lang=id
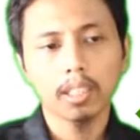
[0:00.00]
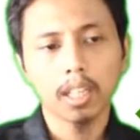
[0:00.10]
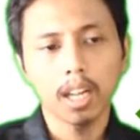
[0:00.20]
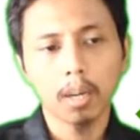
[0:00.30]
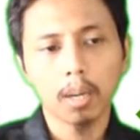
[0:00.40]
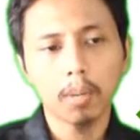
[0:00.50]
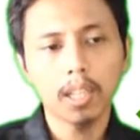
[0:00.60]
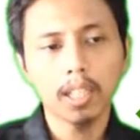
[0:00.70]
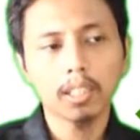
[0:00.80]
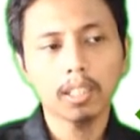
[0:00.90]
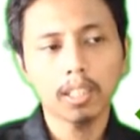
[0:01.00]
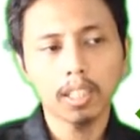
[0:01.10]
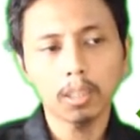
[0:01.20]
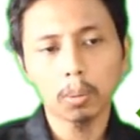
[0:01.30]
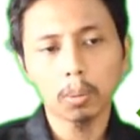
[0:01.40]
Nah, planet
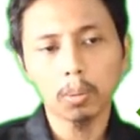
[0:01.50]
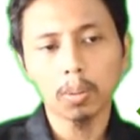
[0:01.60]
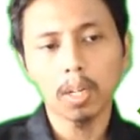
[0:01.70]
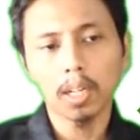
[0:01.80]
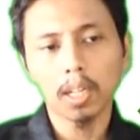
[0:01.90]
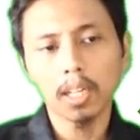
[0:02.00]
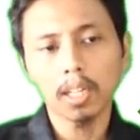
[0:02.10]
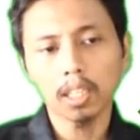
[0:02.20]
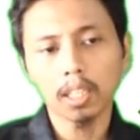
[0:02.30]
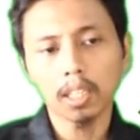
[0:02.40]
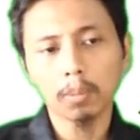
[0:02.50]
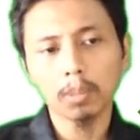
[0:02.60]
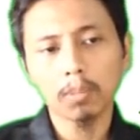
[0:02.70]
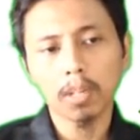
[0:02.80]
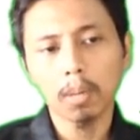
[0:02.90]
itu ada yang kita
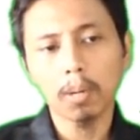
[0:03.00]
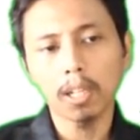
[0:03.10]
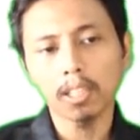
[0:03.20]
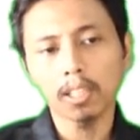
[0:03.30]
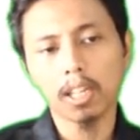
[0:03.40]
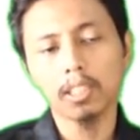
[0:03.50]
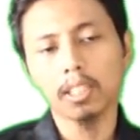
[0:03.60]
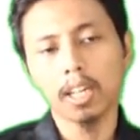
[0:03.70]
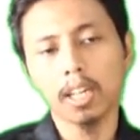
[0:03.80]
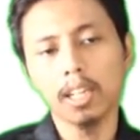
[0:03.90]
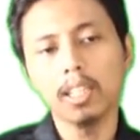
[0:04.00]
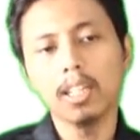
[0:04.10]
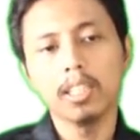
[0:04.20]
sebut sebagai planet terestrial